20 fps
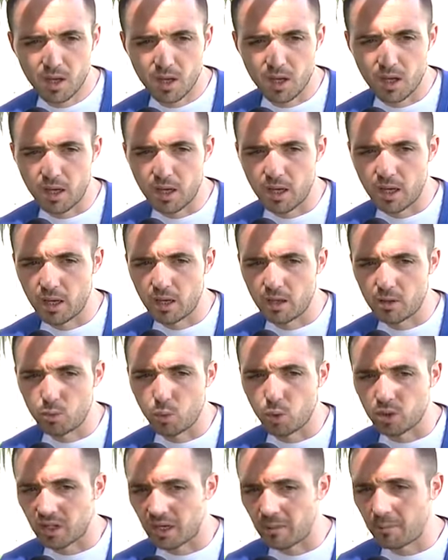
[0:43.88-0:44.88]
eh,
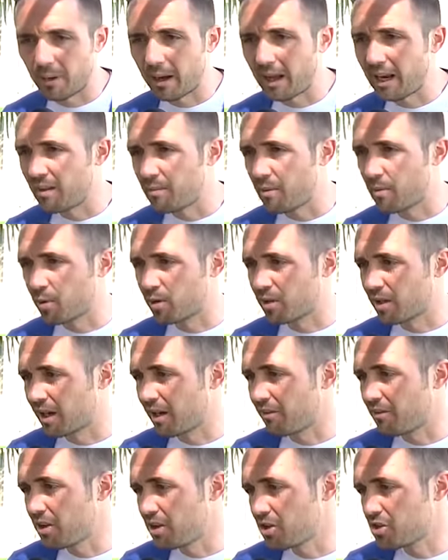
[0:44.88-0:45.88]
due o tre palle per
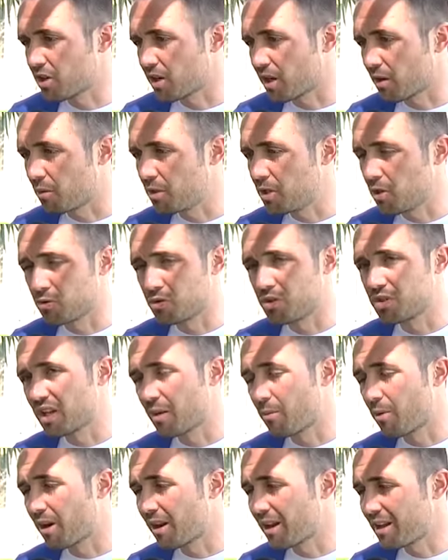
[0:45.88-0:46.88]
poterla vincere, quindi non ci
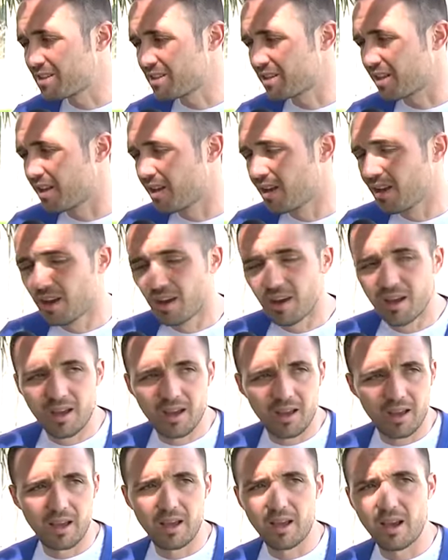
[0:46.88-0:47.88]
siamo arresi,
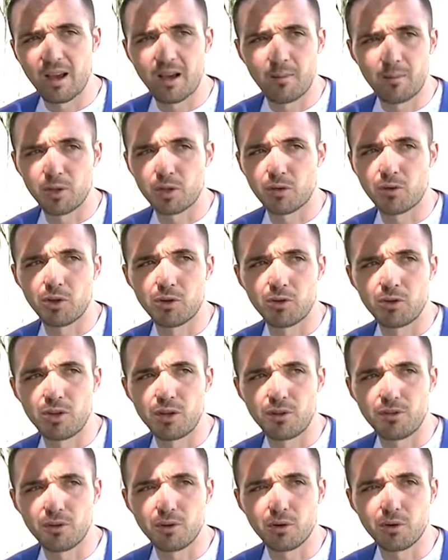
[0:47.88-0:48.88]
eh, abbiamo trovato delle
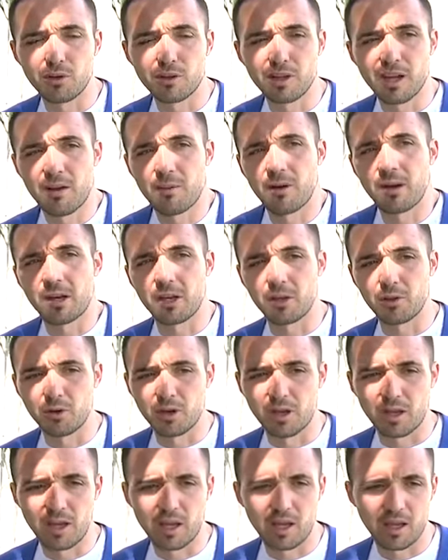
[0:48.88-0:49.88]
difficoltà, ma credo
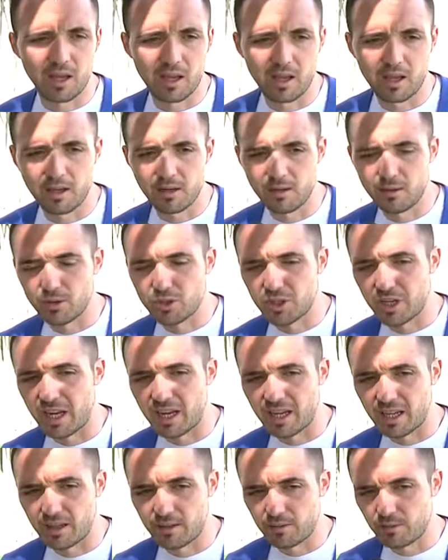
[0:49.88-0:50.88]
che non,
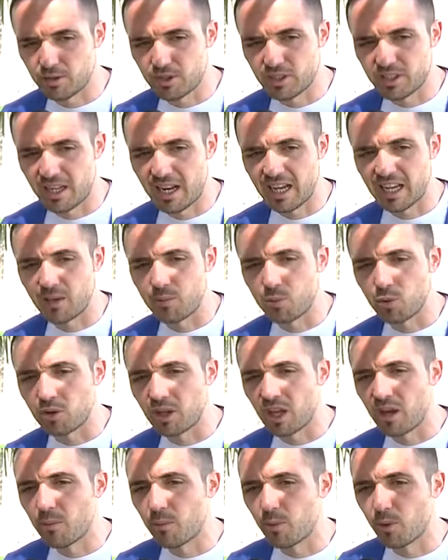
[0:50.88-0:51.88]
non ci sia neanche più
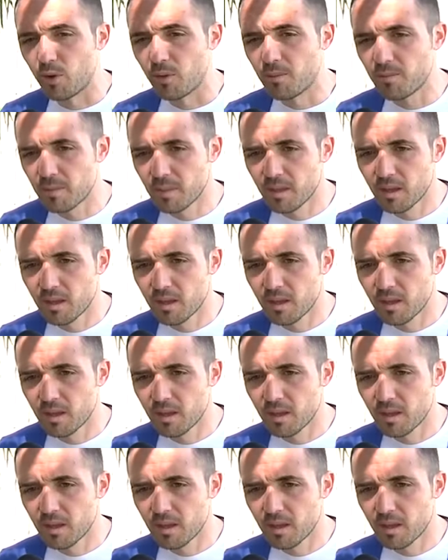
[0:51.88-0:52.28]
tempo